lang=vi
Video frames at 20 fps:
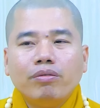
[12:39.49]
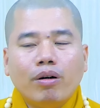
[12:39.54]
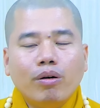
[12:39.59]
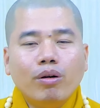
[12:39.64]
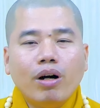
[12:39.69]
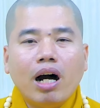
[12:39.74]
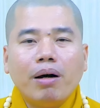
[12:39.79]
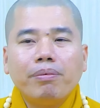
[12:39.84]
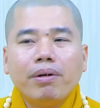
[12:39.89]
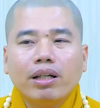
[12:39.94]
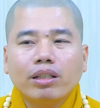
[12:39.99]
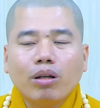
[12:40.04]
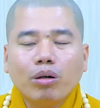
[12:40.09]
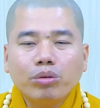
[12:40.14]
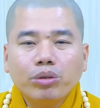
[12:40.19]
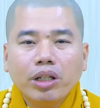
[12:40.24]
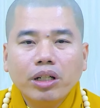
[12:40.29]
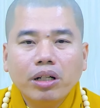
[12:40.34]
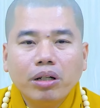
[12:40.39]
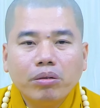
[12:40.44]
phù hợp là
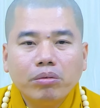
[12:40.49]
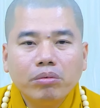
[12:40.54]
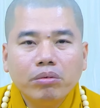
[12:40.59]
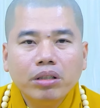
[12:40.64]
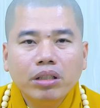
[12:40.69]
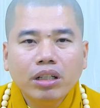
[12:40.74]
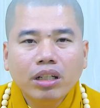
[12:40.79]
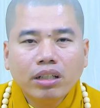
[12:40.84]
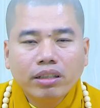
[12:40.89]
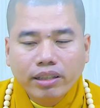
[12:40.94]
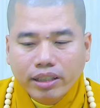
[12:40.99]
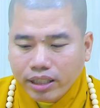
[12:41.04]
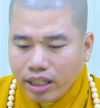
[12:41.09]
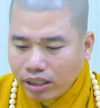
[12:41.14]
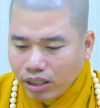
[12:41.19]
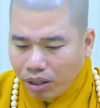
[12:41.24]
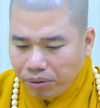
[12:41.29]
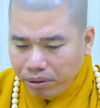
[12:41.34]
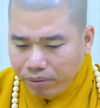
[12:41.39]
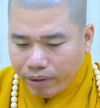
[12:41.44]
tổ sư không nhưng
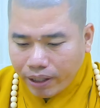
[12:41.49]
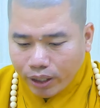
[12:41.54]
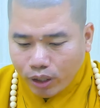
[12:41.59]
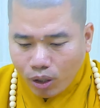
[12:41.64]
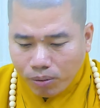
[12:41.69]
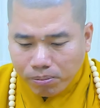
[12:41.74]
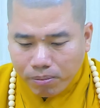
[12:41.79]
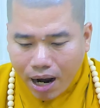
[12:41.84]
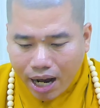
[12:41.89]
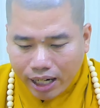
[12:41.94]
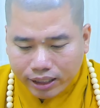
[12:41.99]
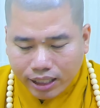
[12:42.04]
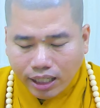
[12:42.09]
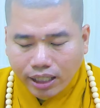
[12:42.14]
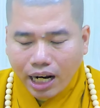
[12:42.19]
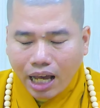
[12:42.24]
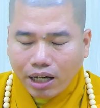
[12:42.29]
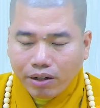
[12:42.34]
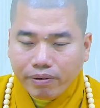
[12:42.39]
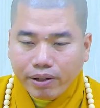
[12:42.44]
đức nói quý vị có mệt
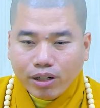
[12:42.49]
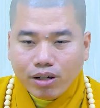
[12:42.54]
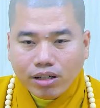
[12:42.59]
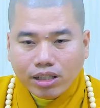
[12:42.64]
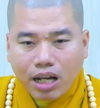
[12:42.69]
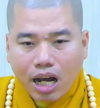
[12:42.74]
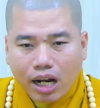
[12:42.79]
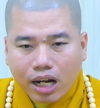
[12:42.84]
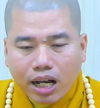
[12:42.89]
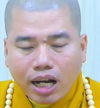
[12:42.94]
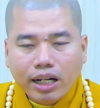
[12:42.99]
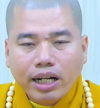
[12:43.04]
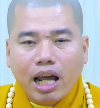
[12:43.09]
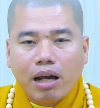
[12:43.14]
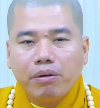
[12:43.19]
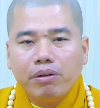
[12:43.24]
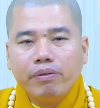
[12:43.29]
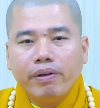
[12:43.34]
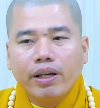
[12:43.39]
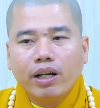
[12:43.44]
cỡ nào quý vị có cực cỡ
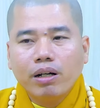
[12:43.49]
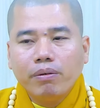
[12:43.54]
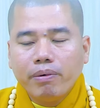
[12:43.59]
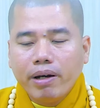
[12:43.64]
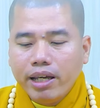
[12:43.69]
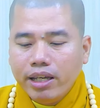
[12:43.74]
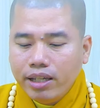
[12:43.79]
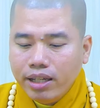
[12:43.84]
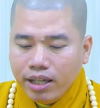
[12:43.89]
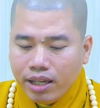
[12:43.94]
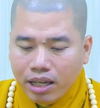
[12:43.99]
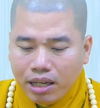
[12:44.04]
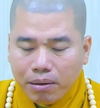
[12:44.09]
nào quý vị có bị